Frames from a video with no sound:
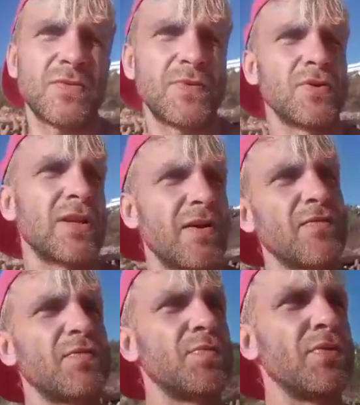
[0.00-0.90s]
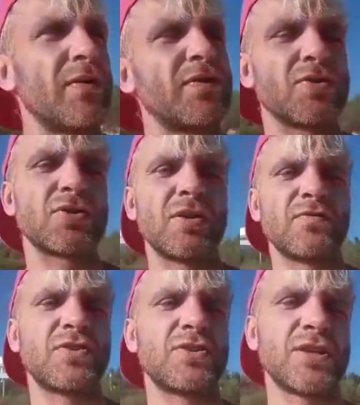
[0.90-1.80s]
żeby ona była
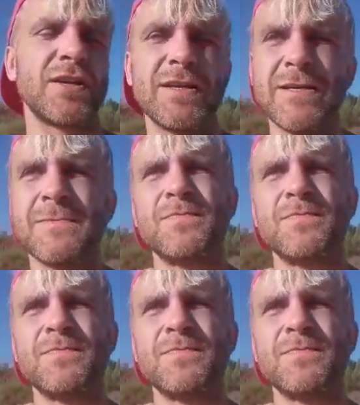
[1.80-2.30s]
wdrożona w życie,